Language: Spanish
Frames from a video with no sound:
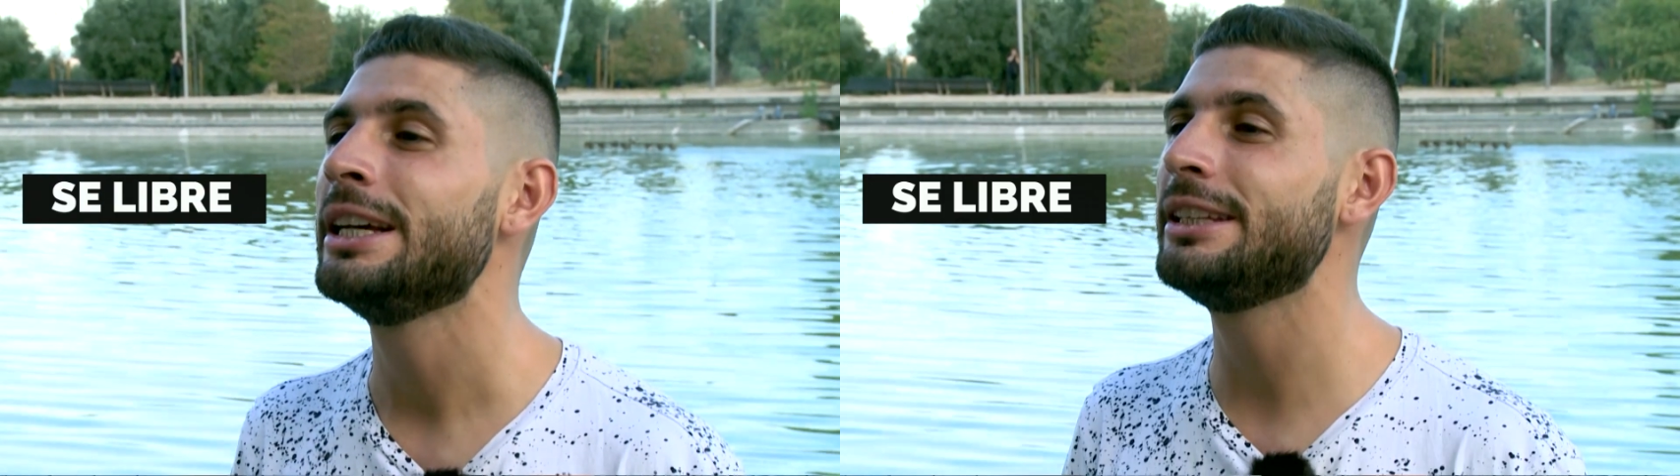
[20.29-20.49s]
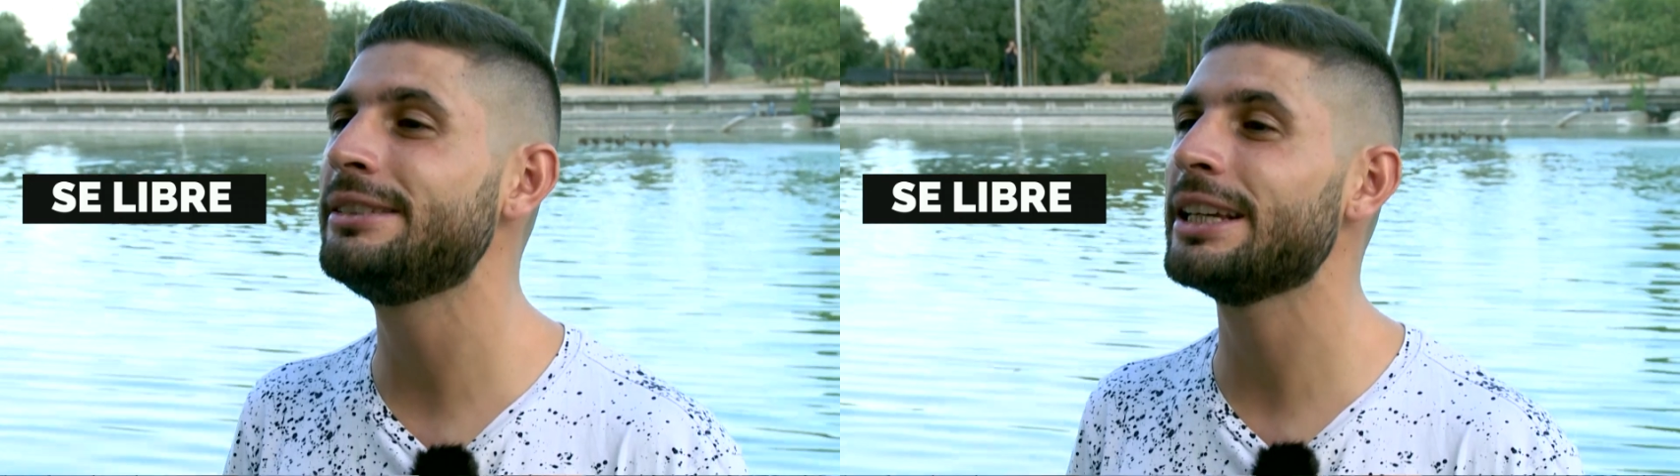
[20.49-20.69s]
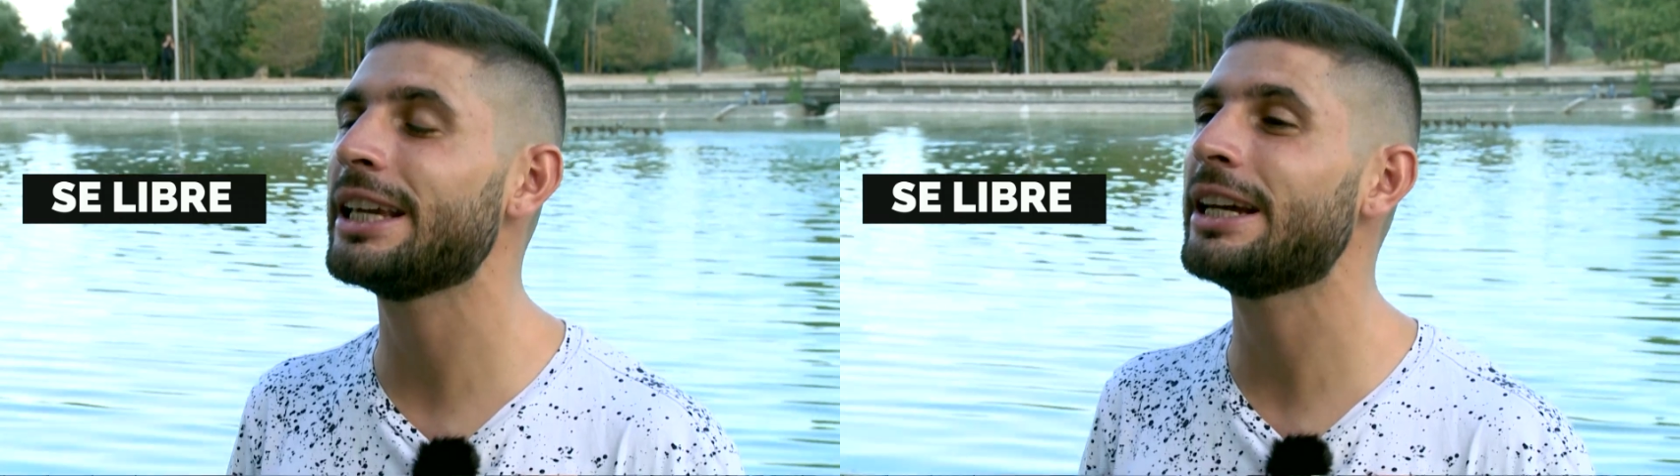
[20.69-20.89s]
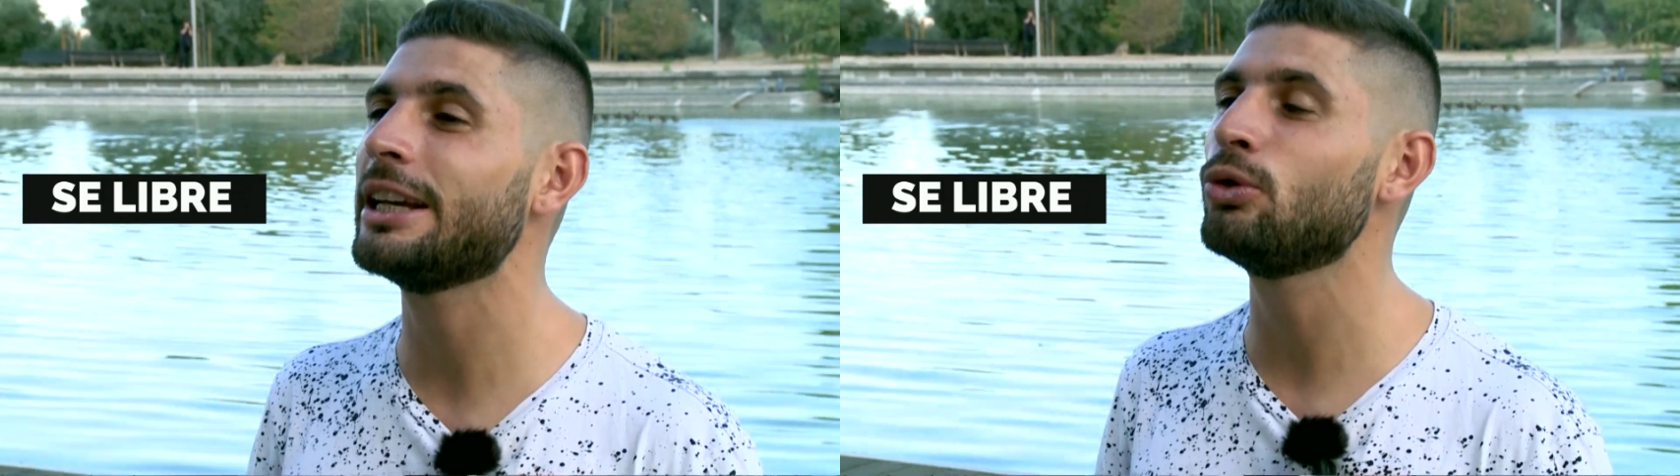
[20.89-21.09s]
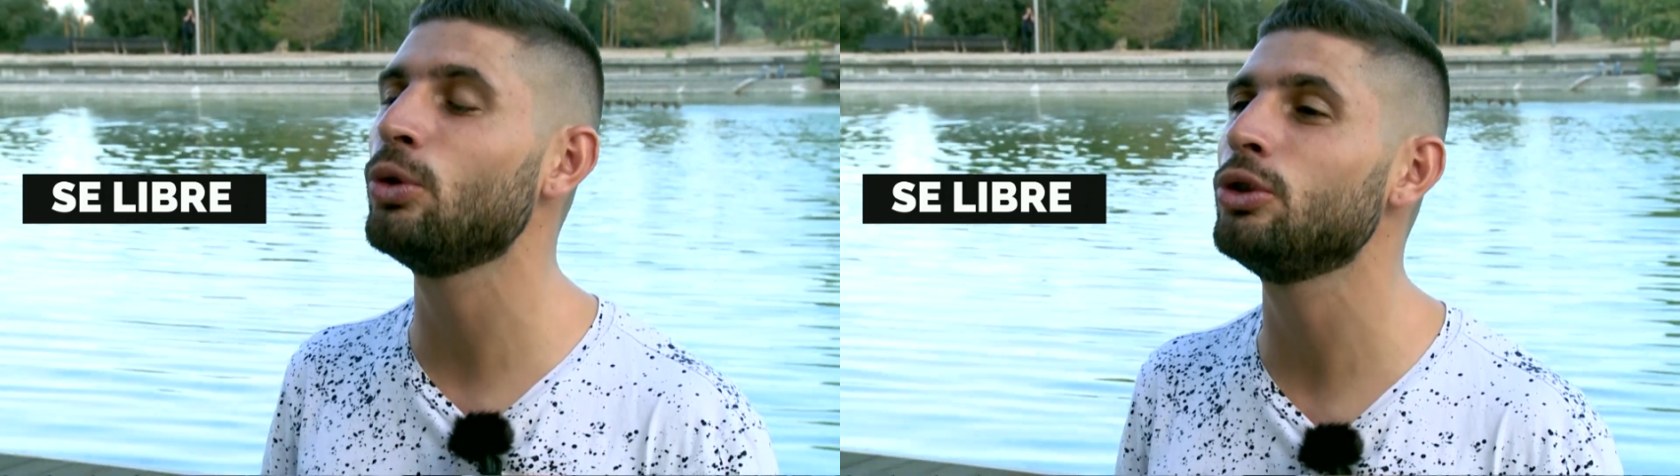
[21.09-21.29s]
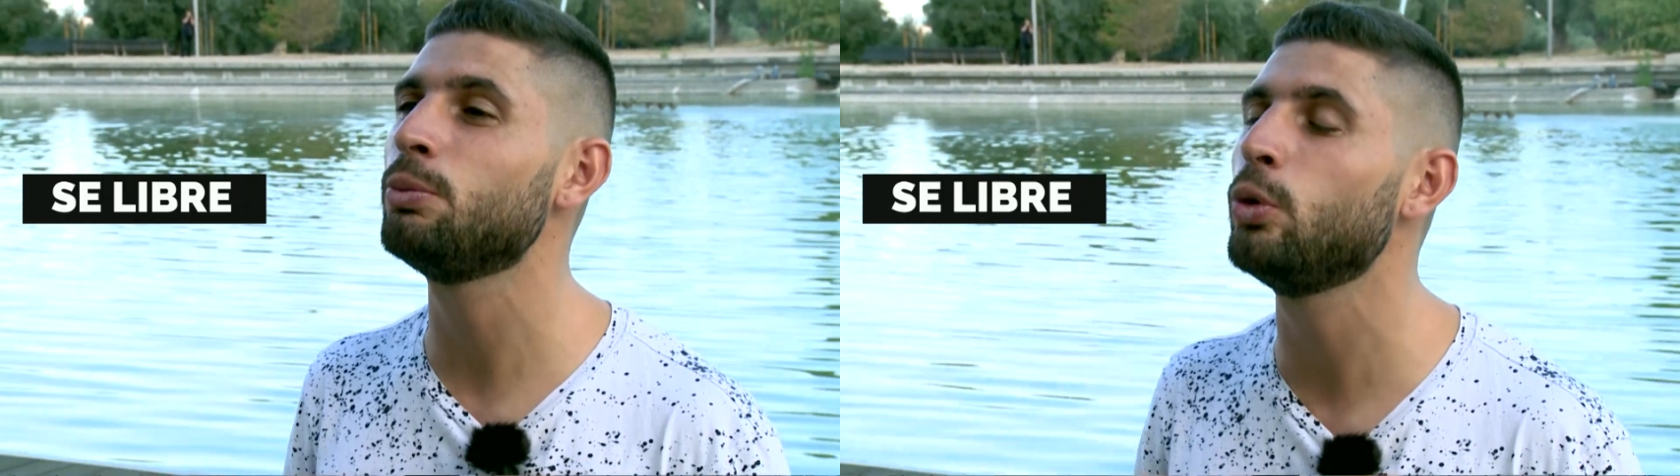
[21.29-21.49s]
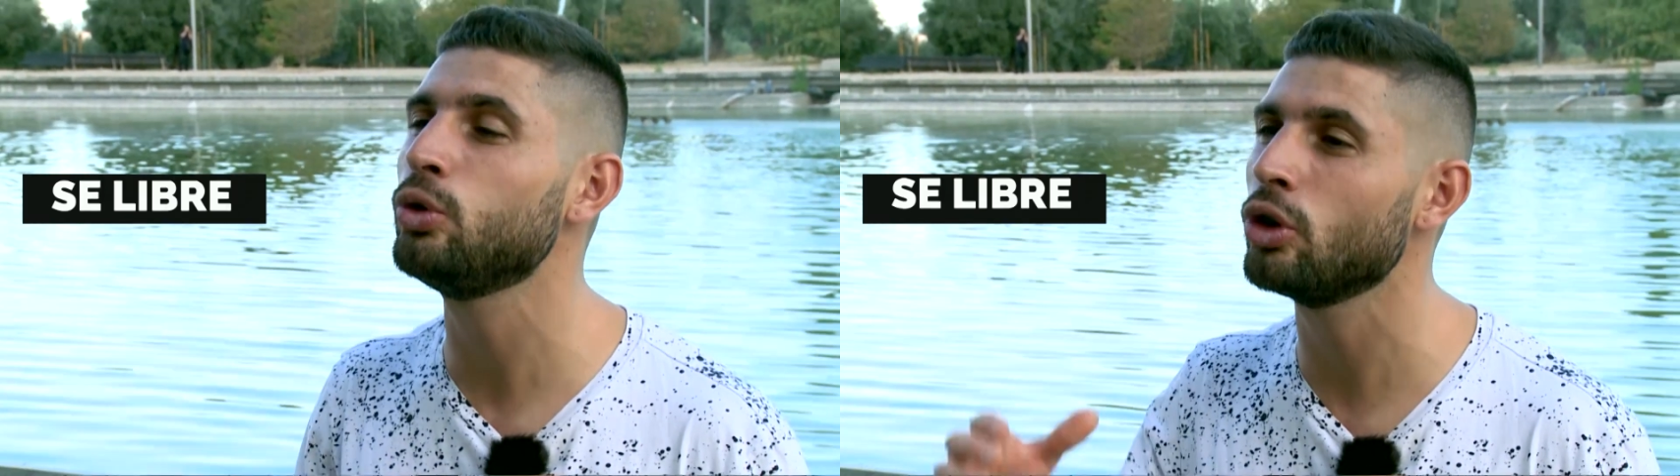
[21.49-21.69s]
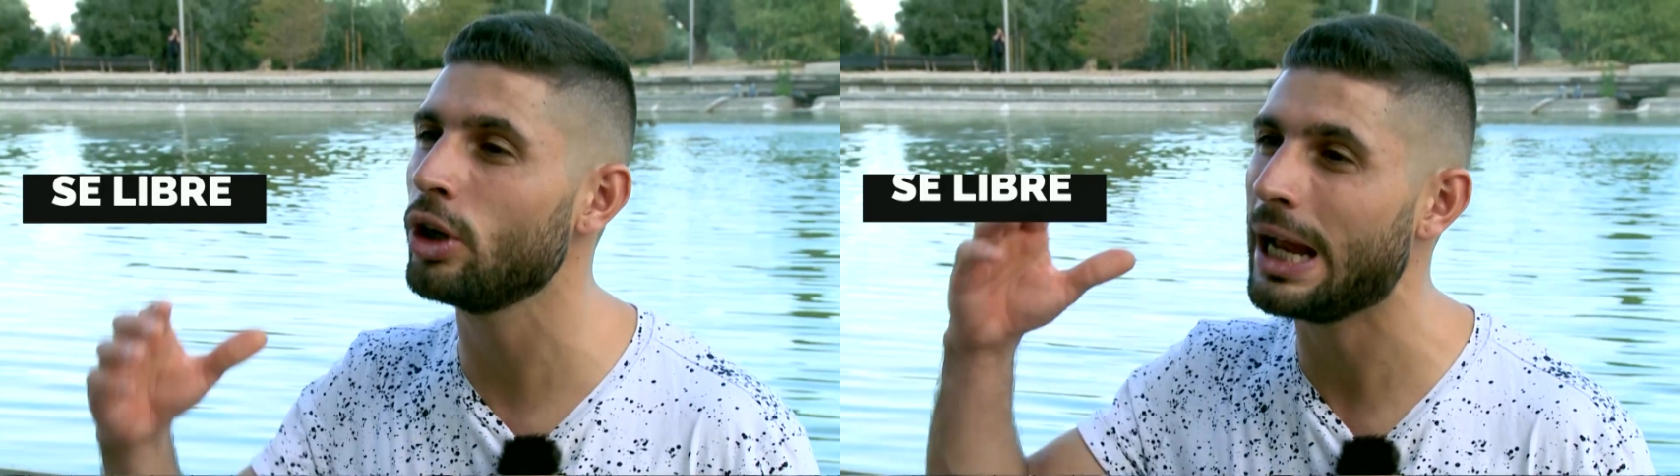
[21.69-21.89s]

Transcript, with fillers: Dice que Jesús puso